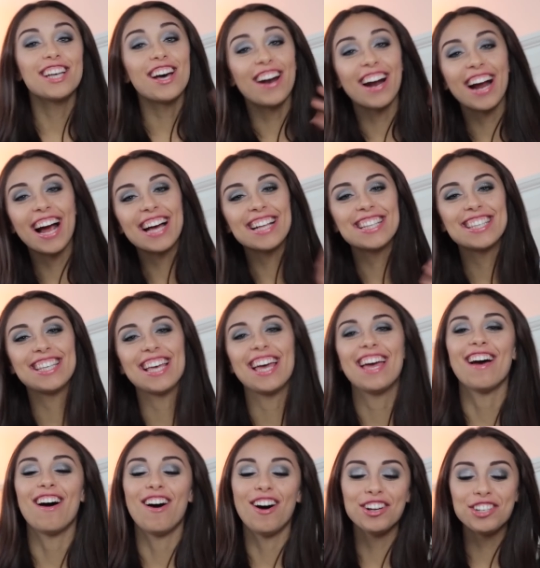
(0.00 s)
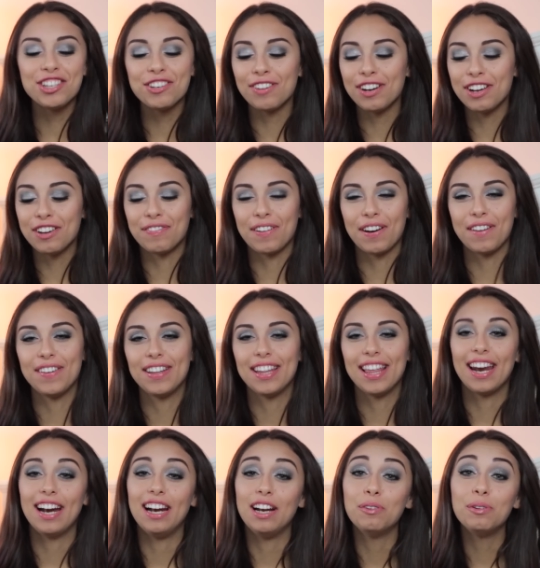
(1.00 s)
Ciao ragazze, oggi voglio farvi
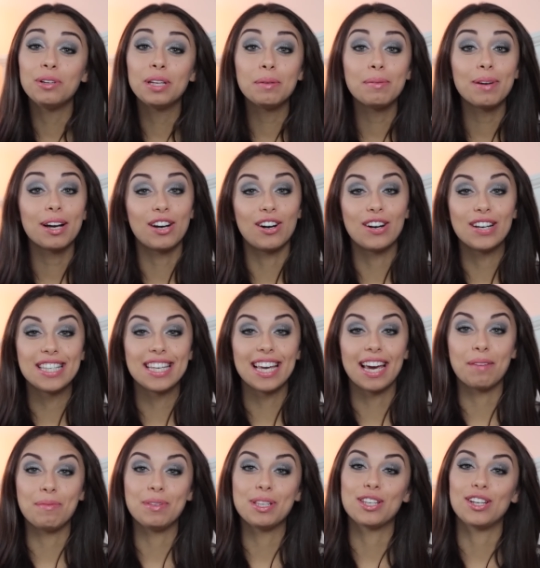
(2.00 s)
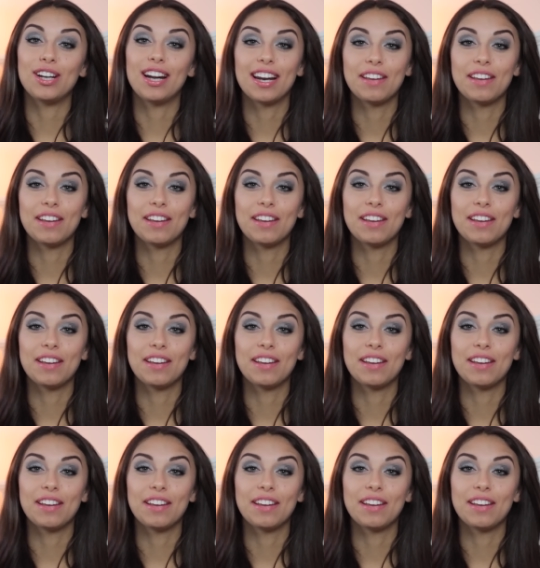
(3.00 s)
vedere le ultime cose che mi sono